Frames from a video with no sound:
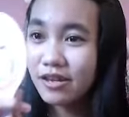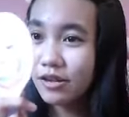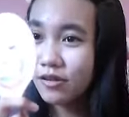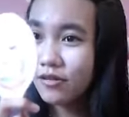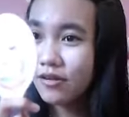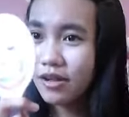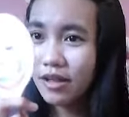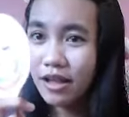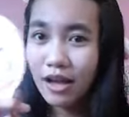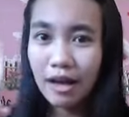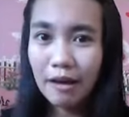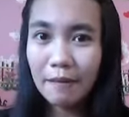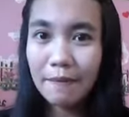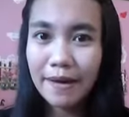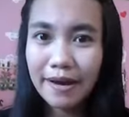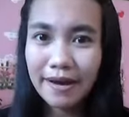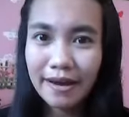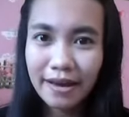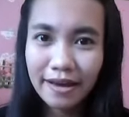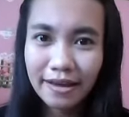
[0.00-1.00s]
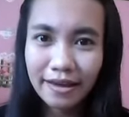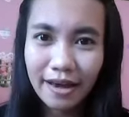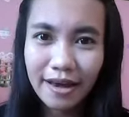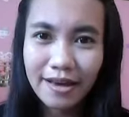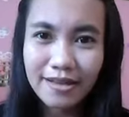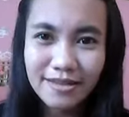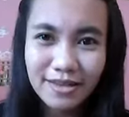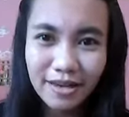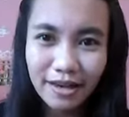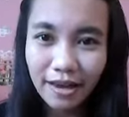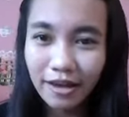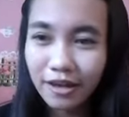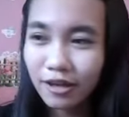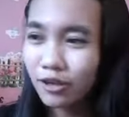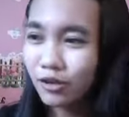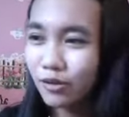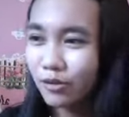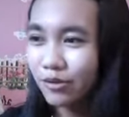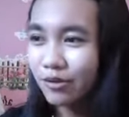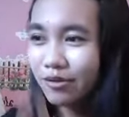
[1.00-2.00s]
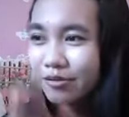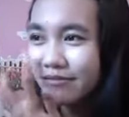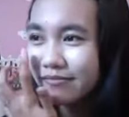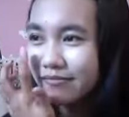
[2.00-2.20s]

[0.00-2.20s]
ya udahlah apa adanya aja kayak gitu